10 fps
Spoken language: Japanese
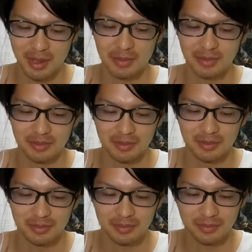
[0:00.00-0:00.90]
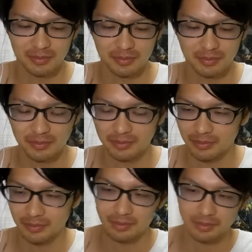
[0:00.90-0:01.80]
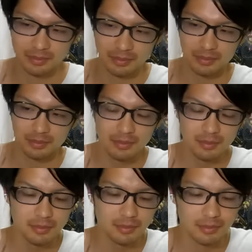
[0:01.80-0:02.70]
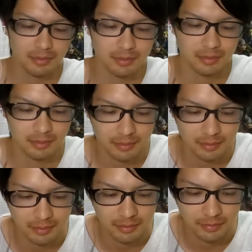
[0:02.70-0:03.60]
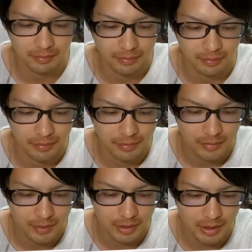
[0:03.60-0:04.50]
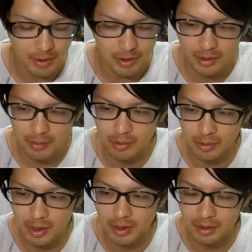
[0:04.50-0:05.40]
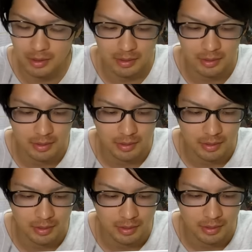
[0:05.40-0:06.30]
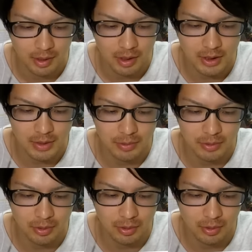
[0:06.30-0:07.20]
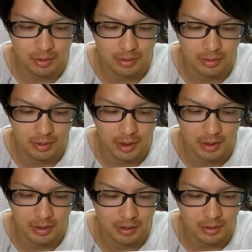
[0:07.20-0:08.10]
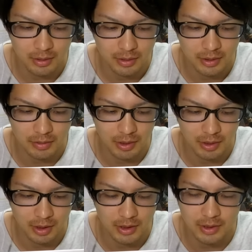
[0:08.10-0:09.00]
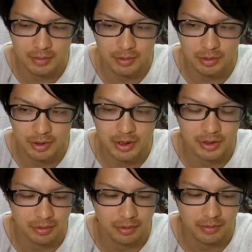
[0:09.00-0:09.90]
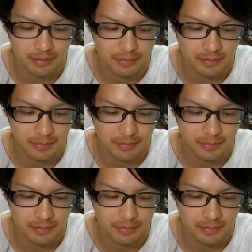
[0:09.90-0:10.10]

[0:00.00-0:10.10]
多分だって今なんてもうね8分のあん今日は8分の1でしょ